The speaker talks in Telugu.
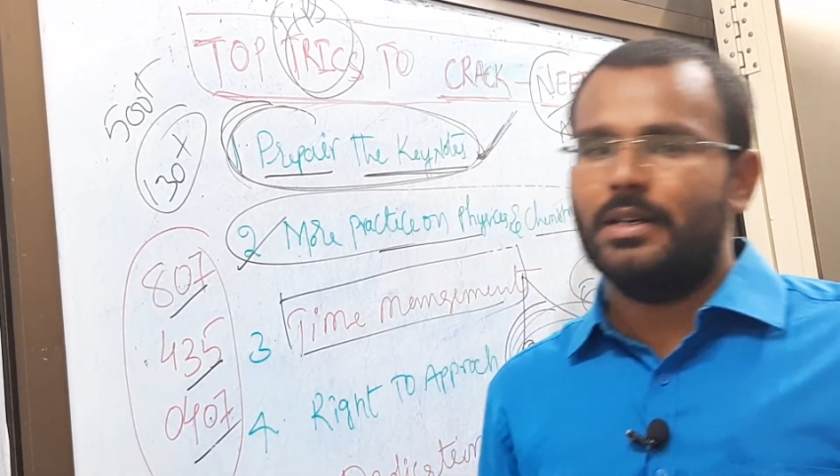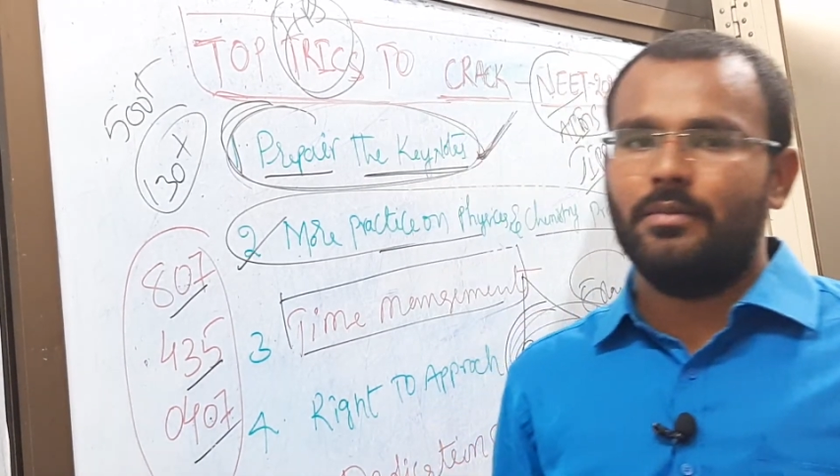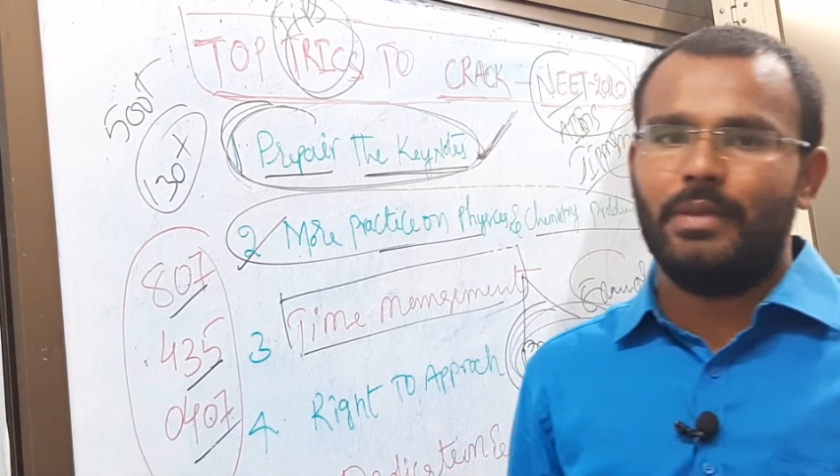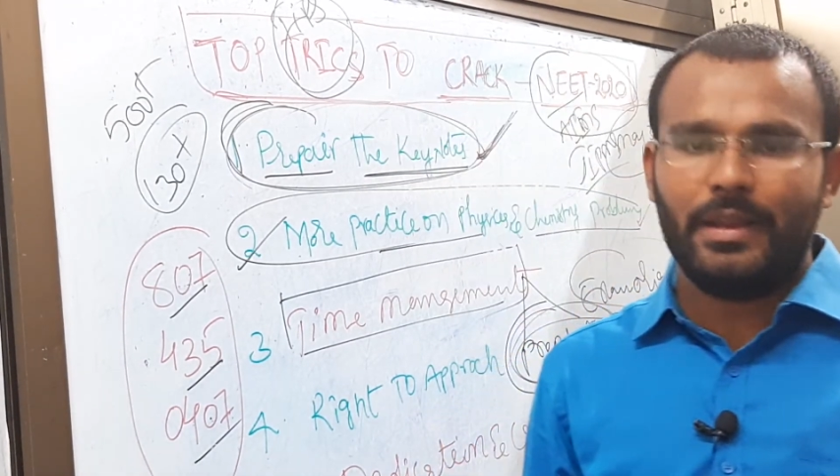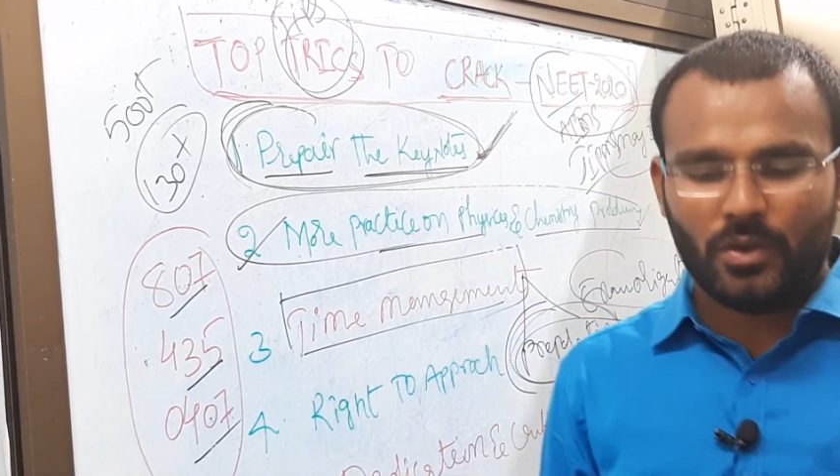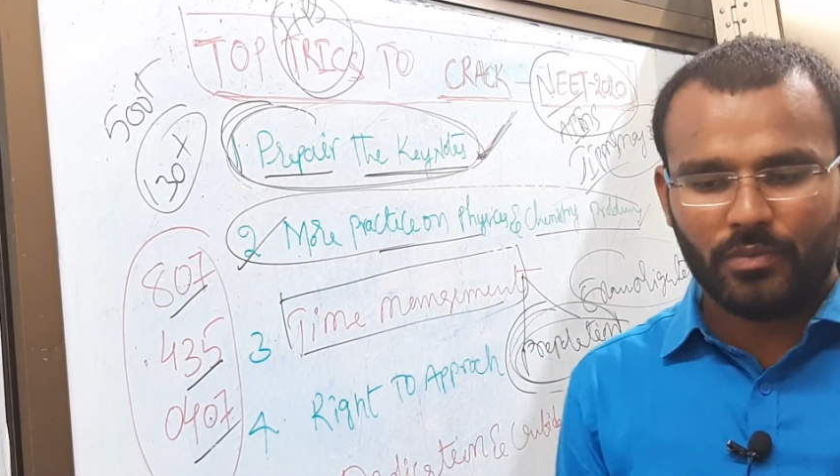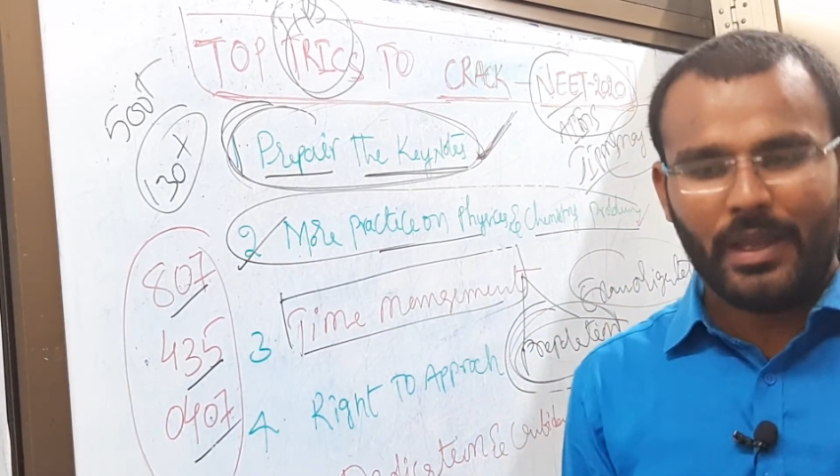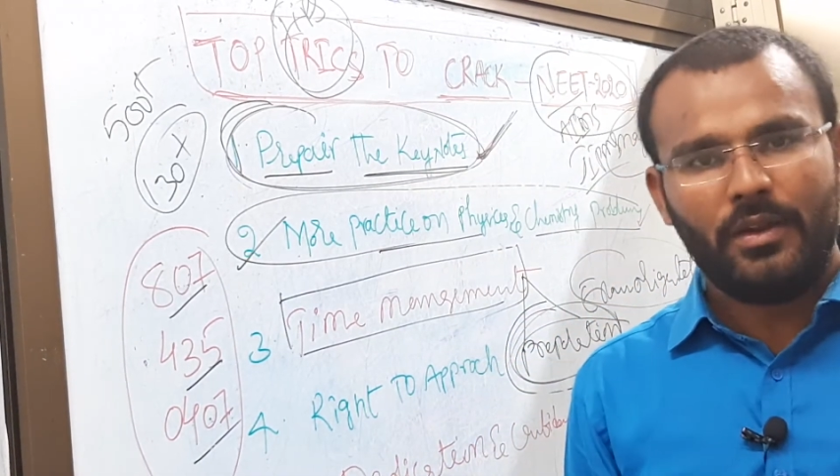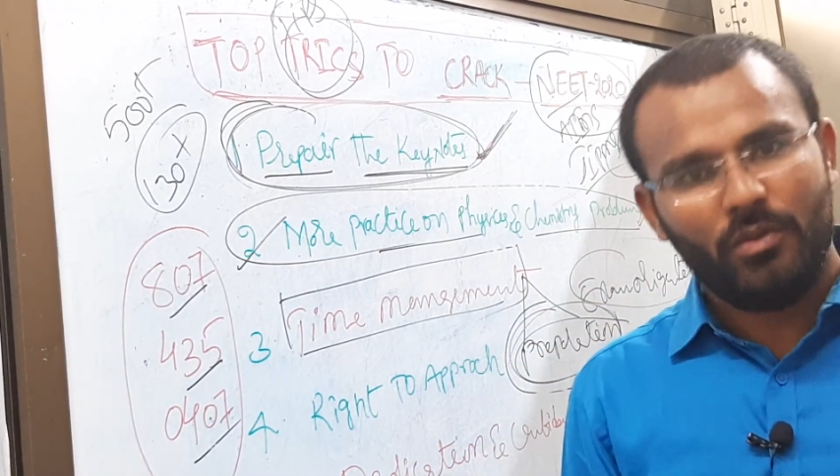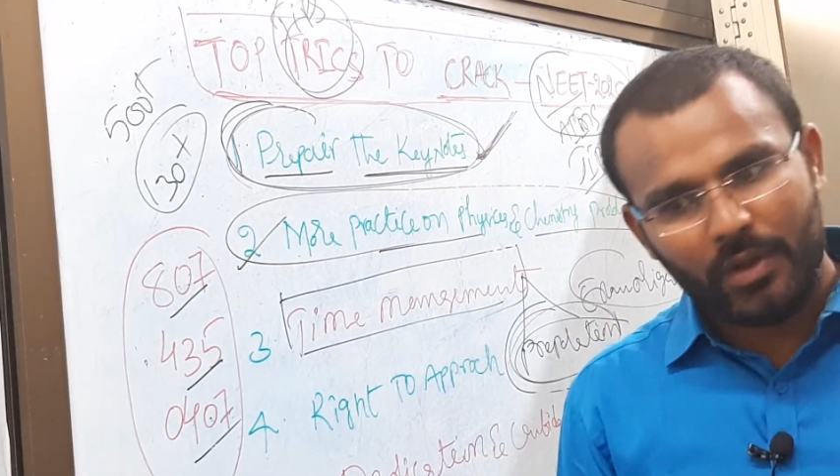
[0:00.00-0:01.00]
సార్ థ్యాంక్ యూ
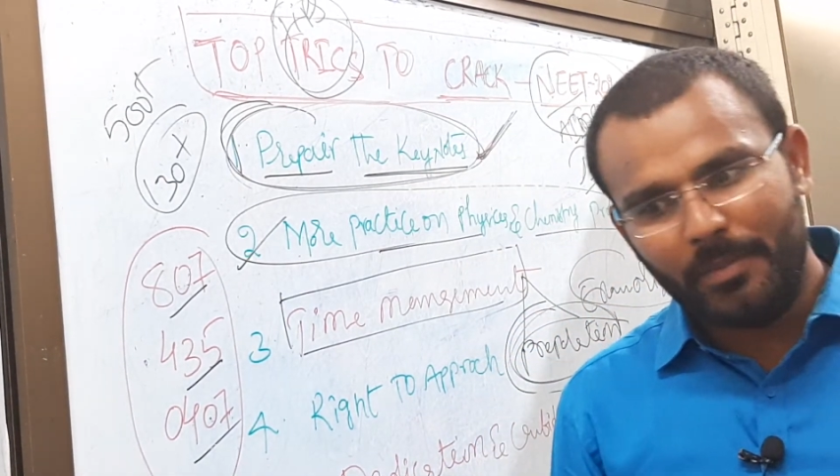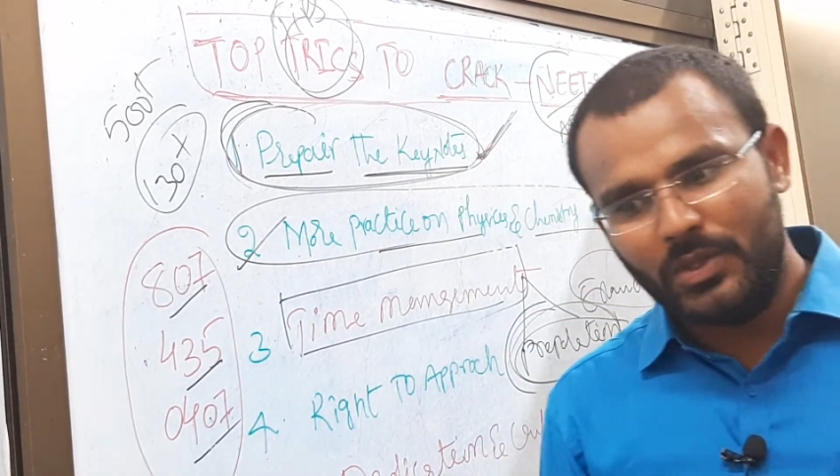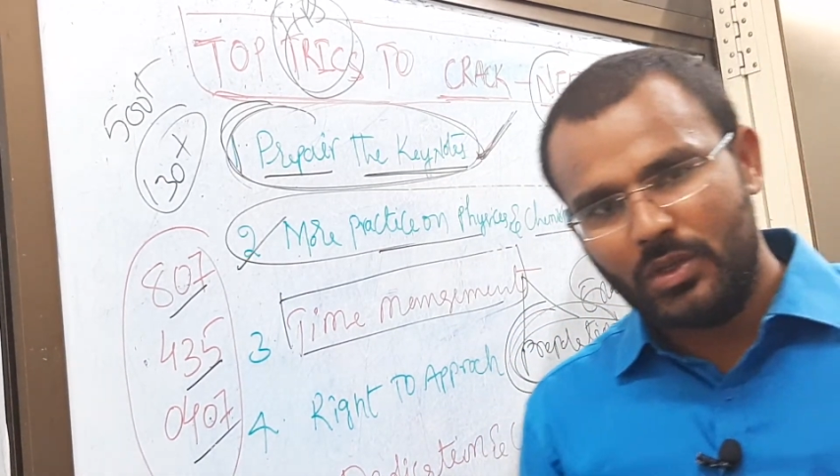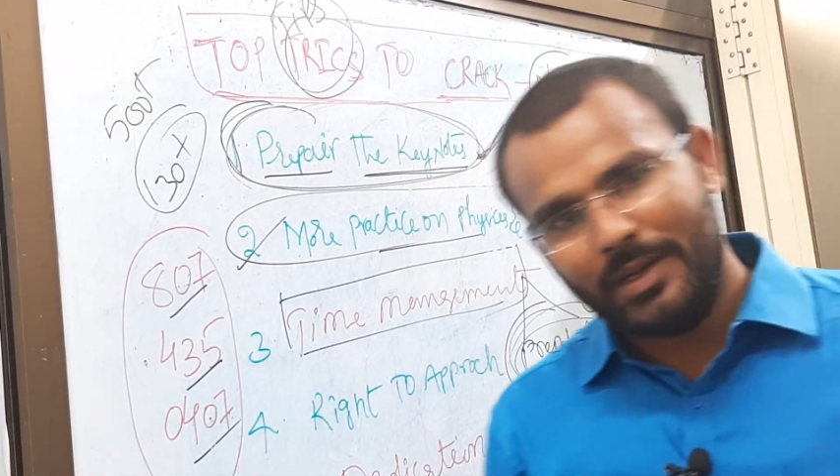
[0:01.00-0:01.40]
థ్యాంక్ యూ వెరీ మచ్